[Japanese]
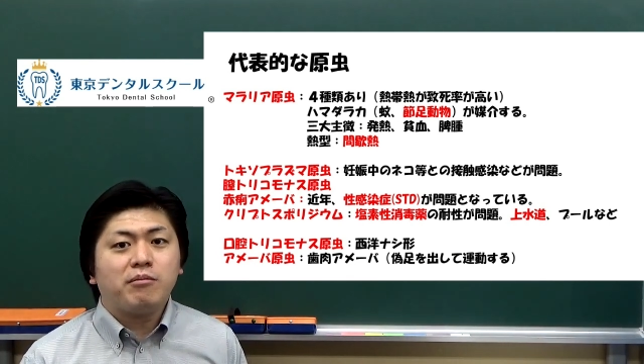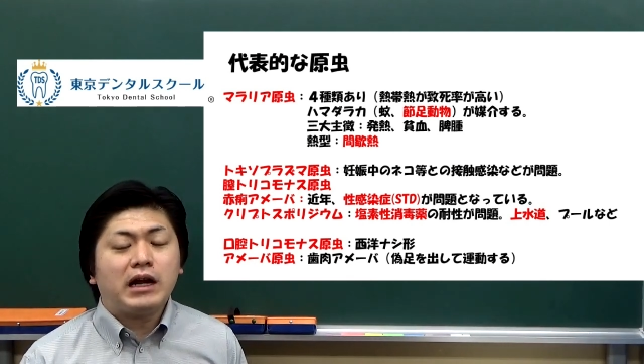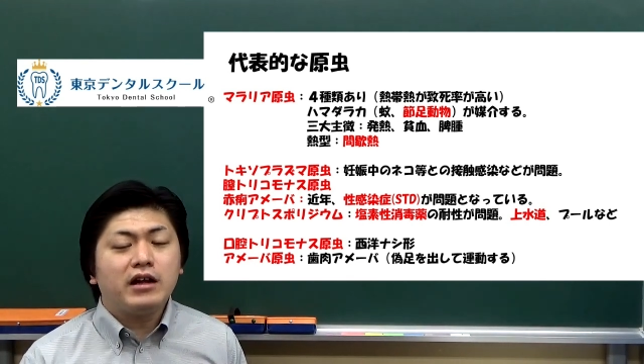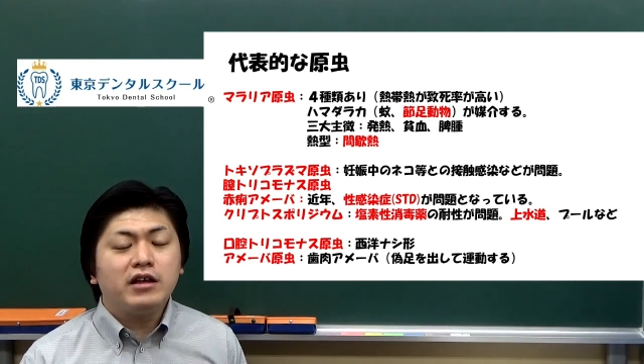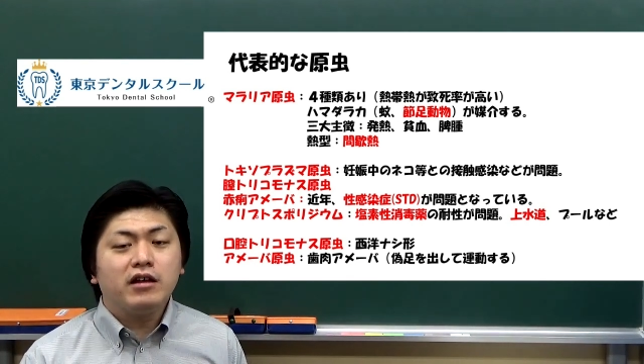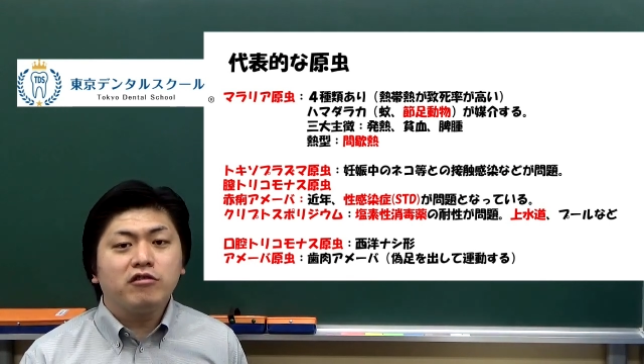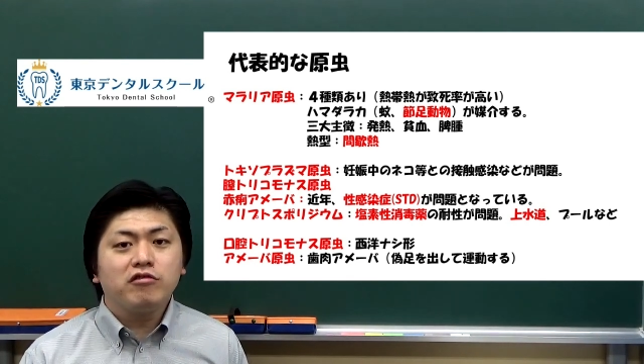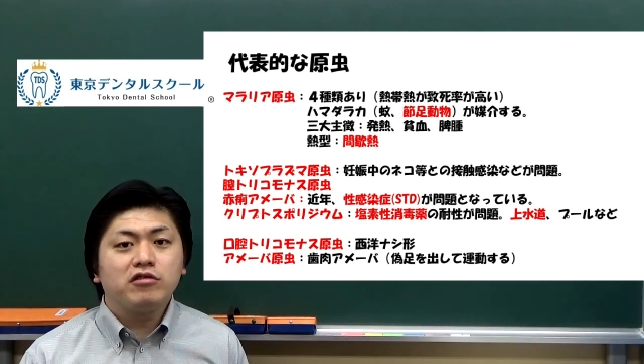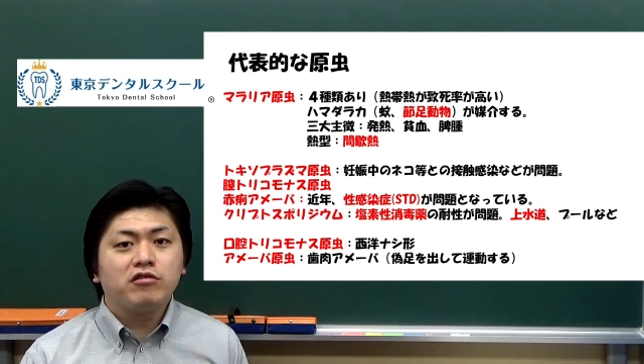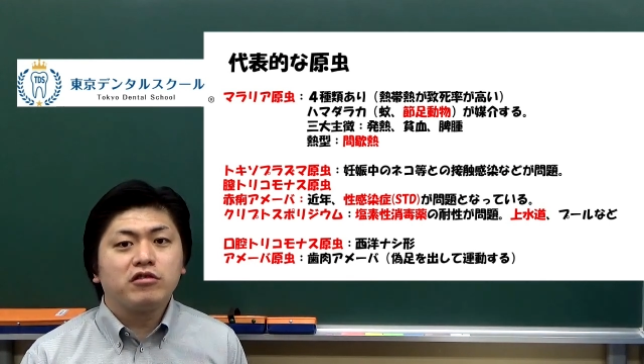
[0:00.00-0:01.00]
マラリア
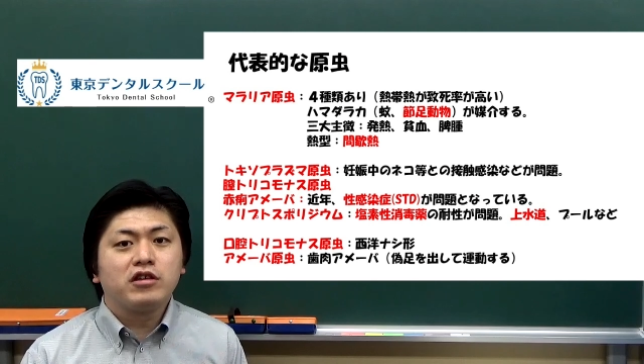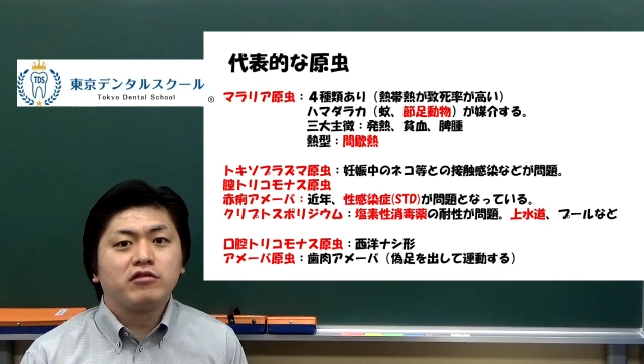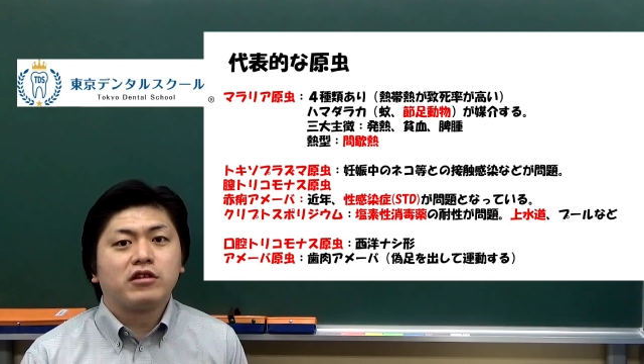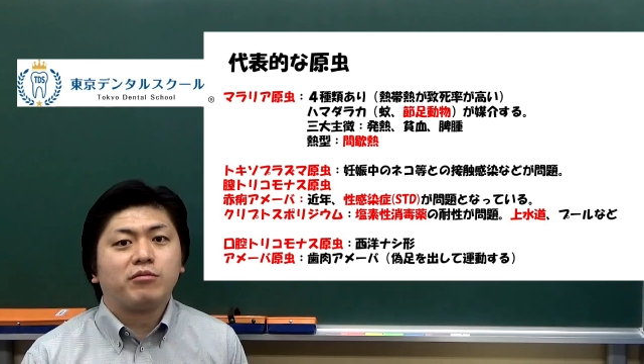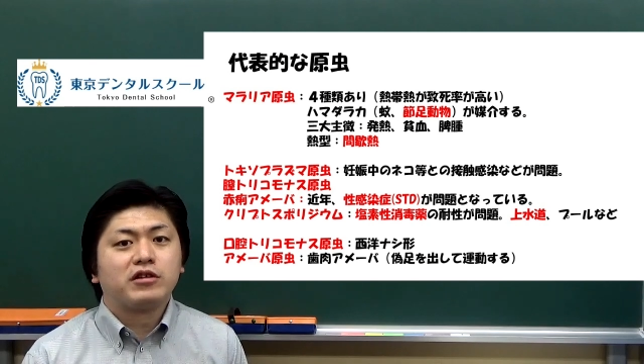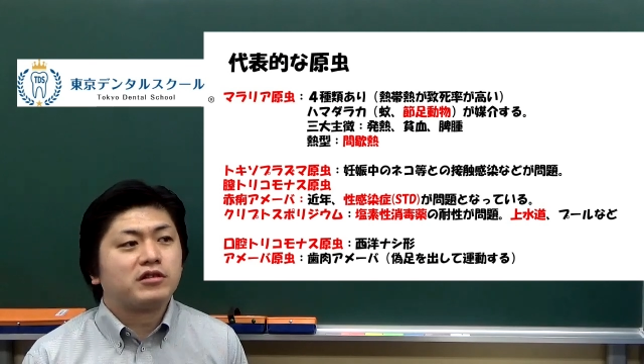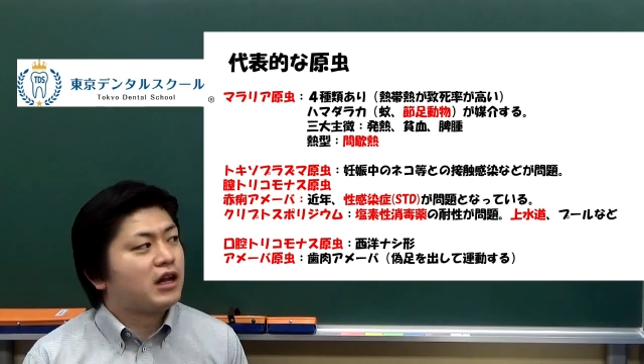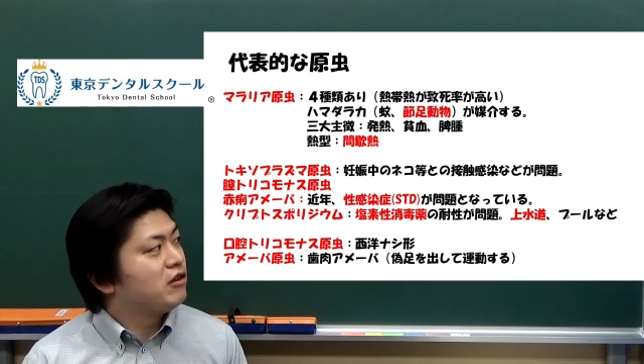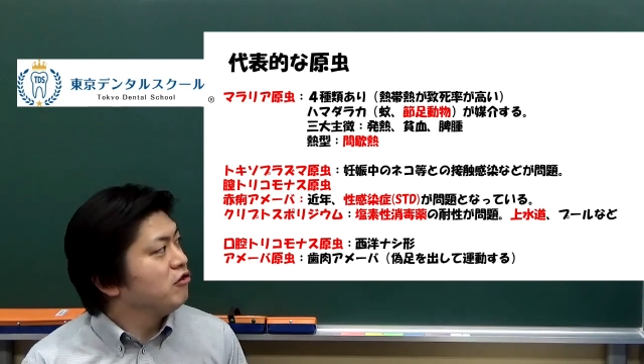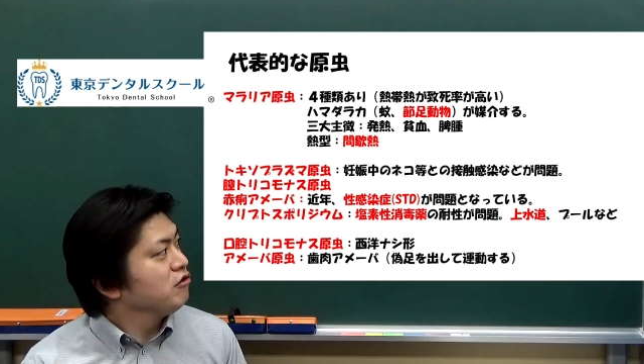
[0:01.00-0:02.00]
と一口に言ってもです
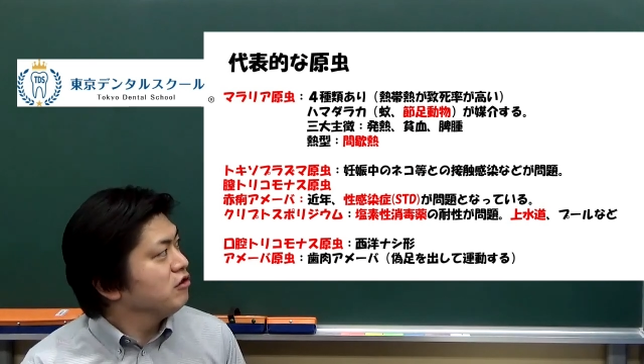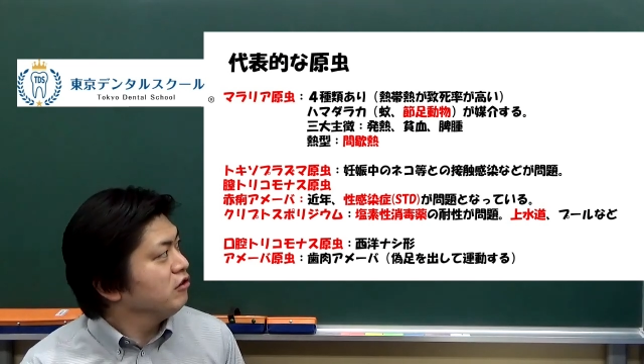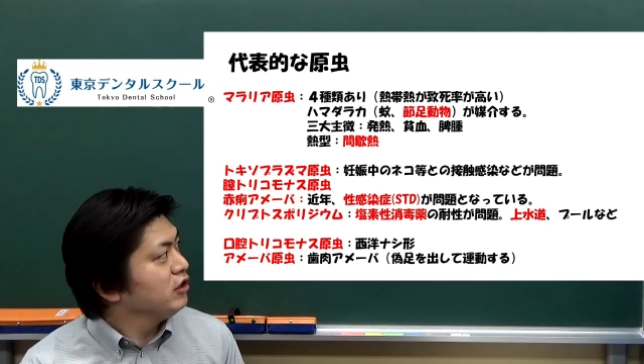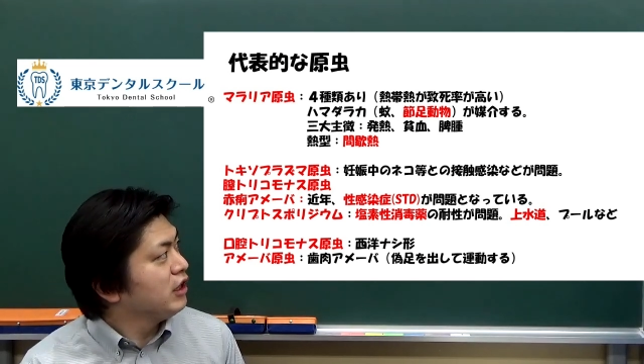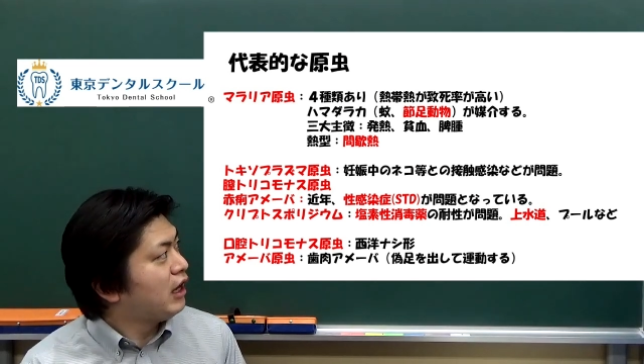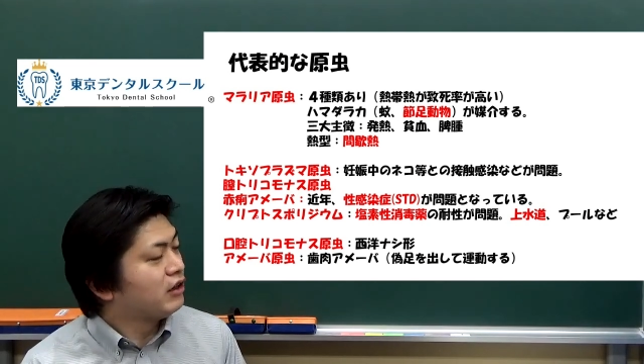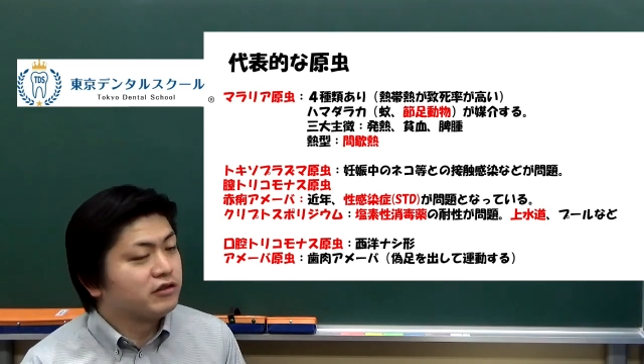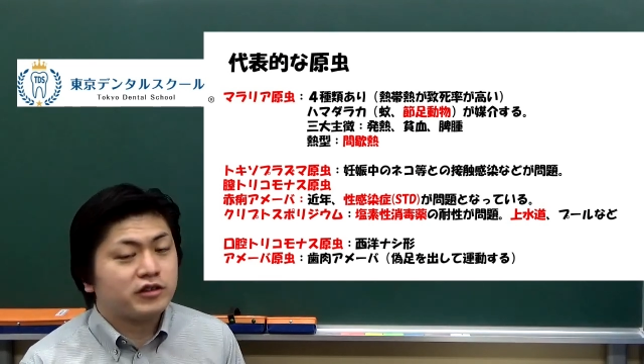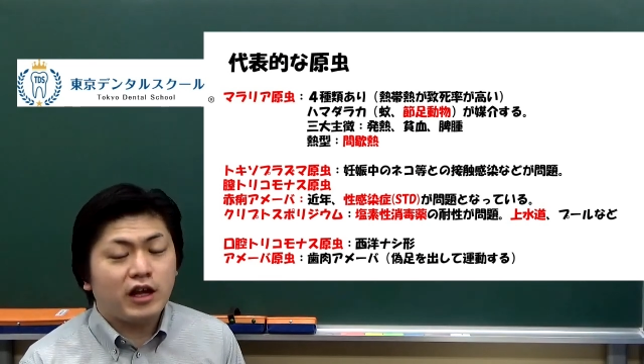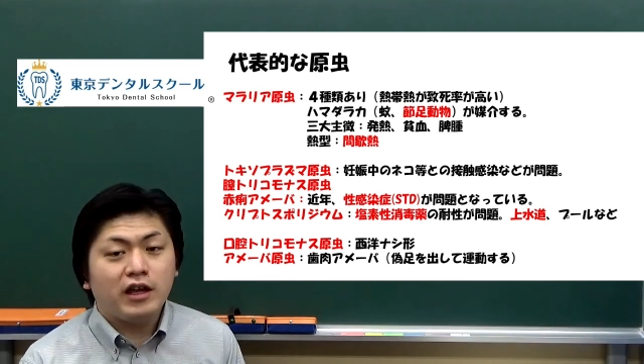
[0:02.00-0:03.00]
ね、よんしゅるいあるん
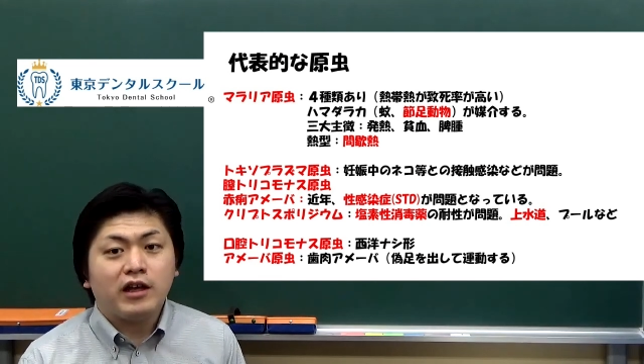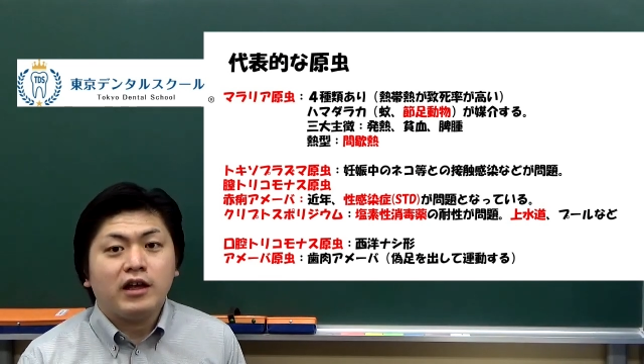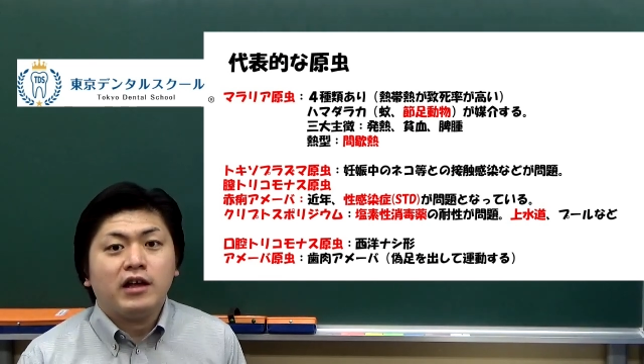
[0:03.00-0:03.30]
ですね。